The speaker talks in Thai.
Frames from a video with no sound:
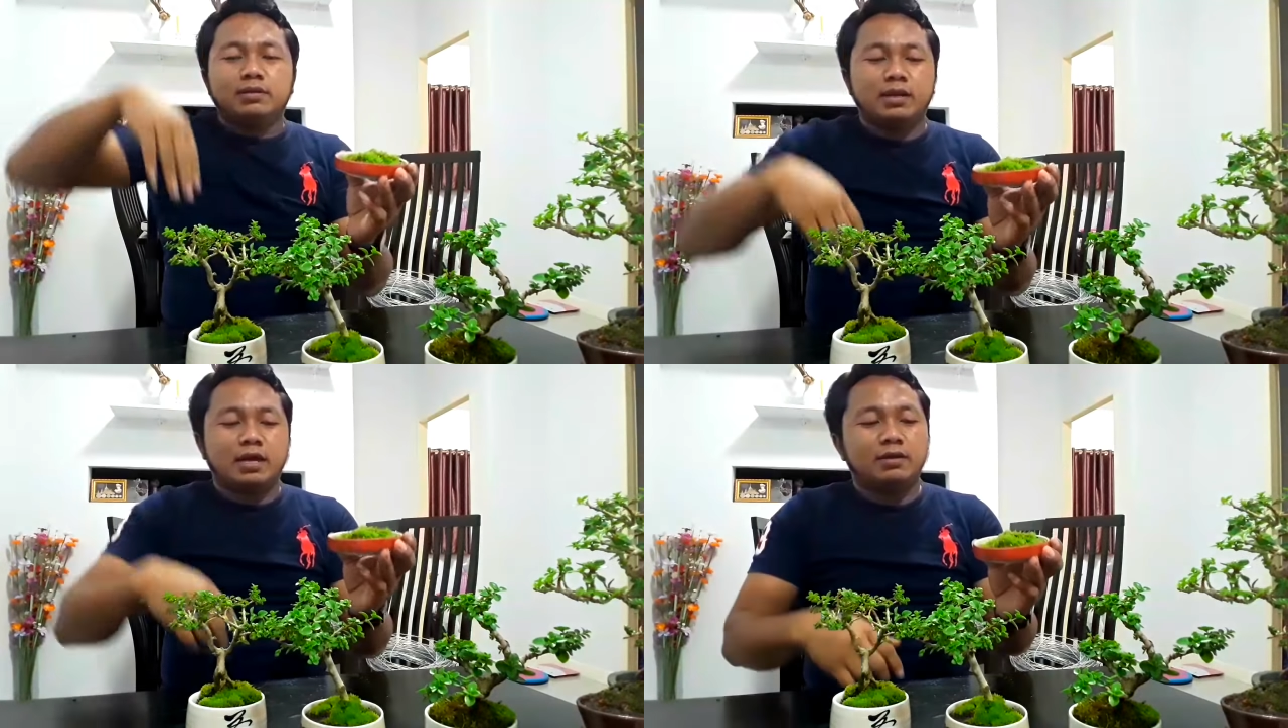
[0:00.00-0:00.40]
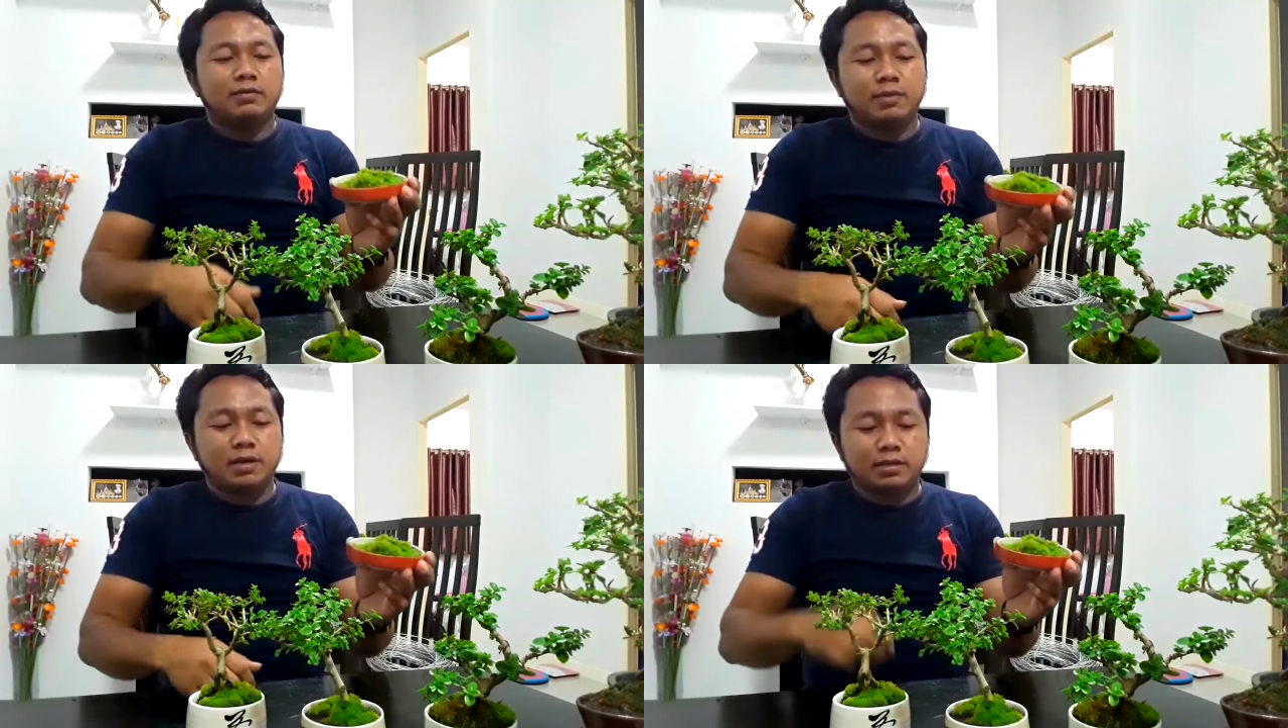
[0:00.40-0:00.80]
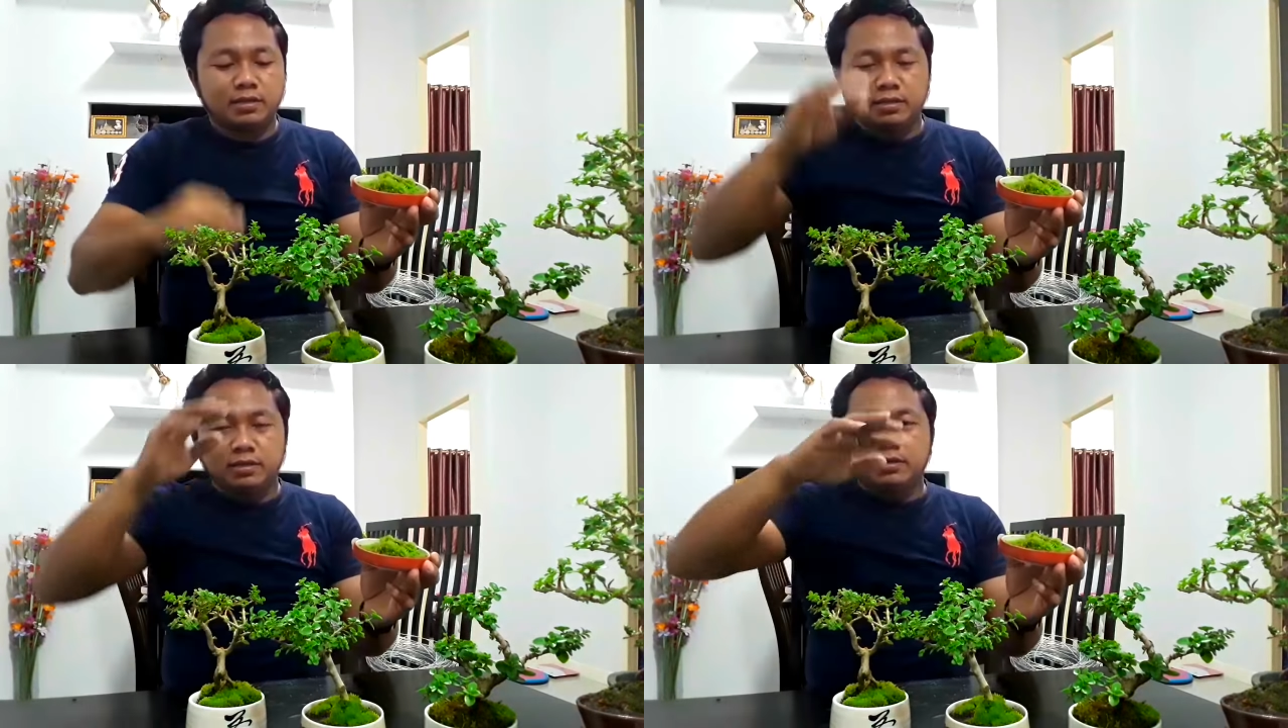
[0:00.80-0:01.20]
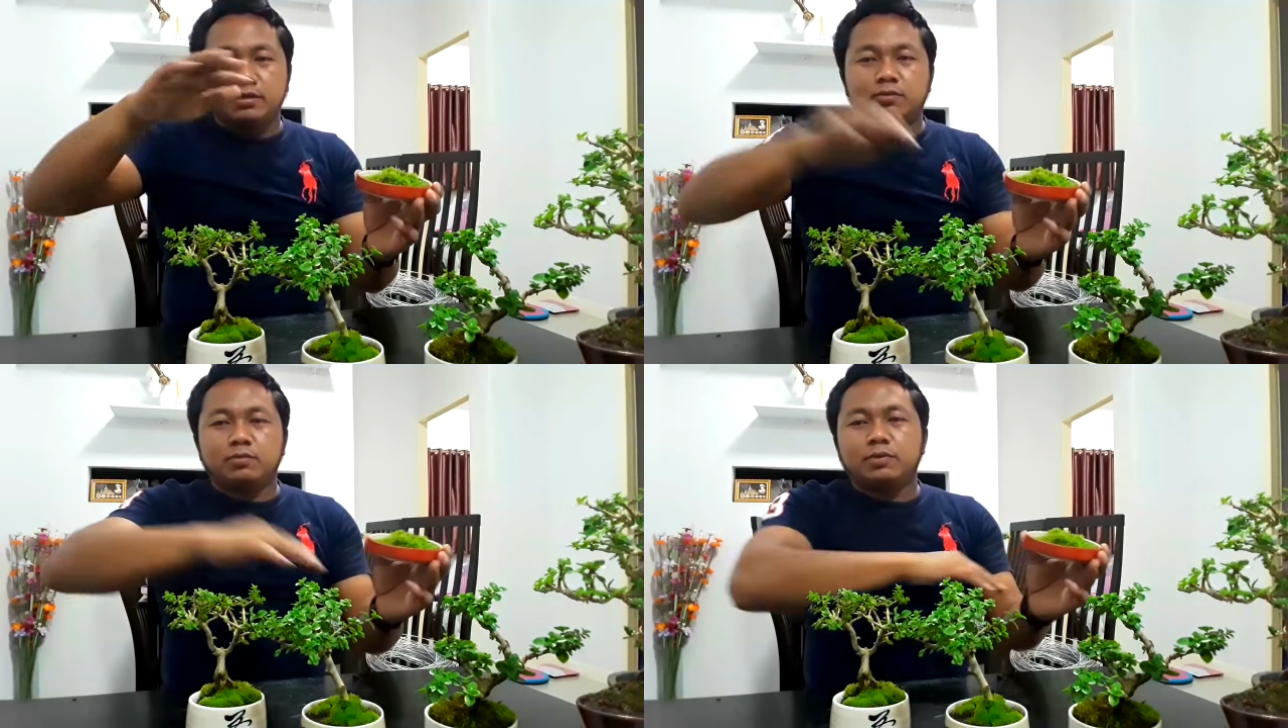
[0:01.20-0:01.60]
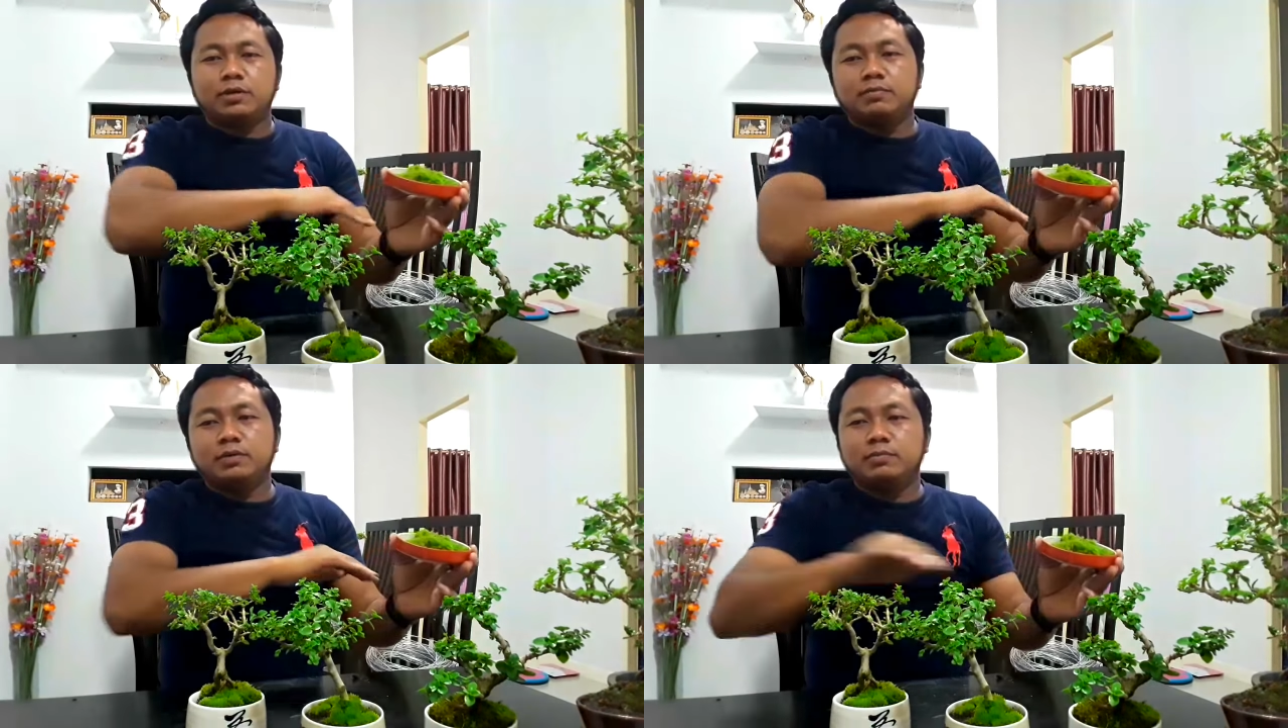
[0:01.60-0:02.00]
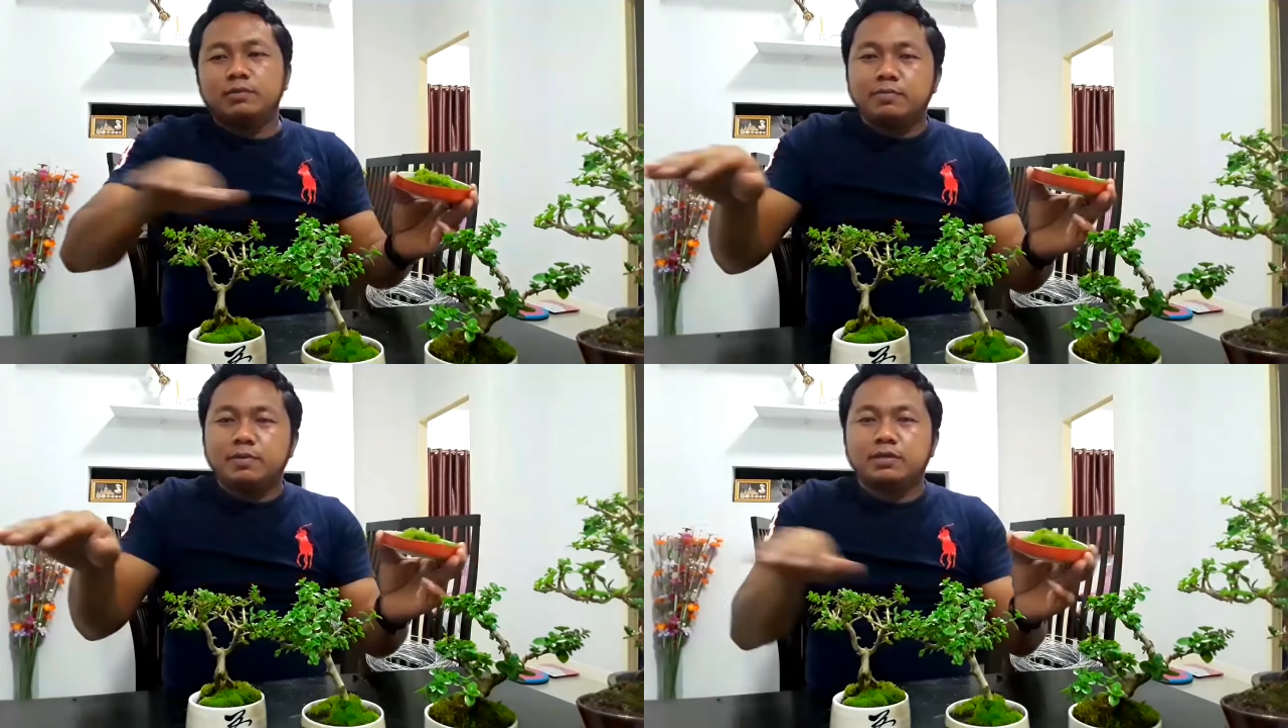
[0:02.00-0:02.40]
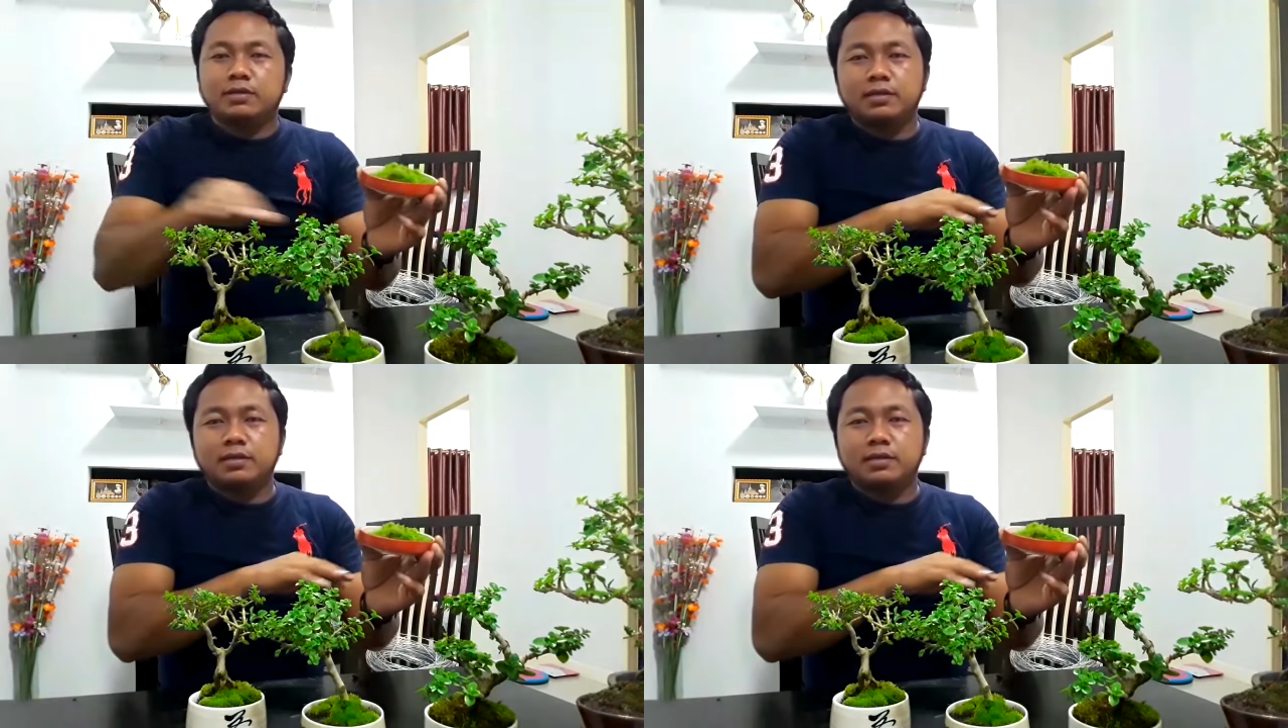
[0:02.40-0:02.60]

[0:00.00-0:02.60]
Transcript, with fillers: ไหลลงมาตรงพื้นพื้นมันก็เป็น